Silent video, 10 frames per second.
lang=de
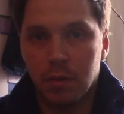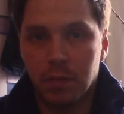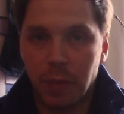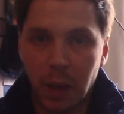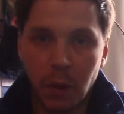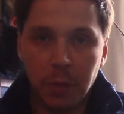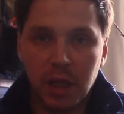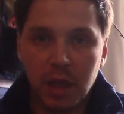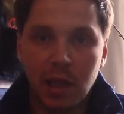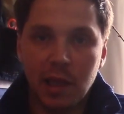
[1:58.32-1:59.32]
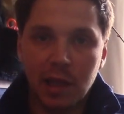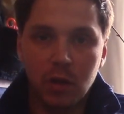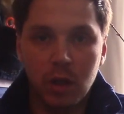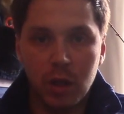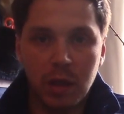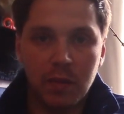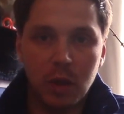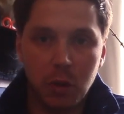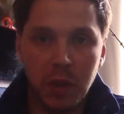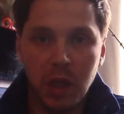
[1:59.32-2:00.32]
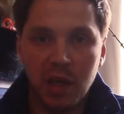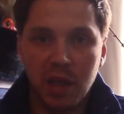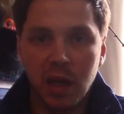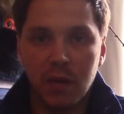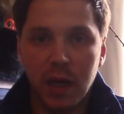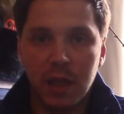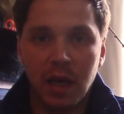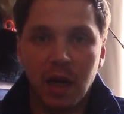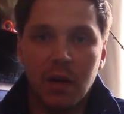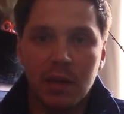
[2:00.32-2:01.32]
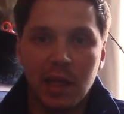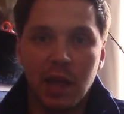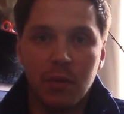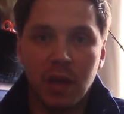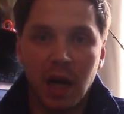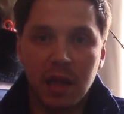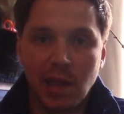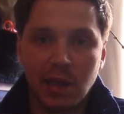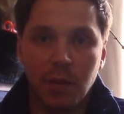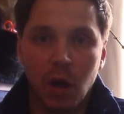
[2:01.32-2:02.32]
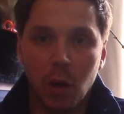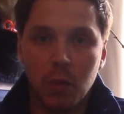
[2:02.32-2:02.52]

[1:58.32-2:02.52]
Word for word: Beim Mobbing ist es natürlich etwas schwieriger, weil da sehr viel Angst im Raum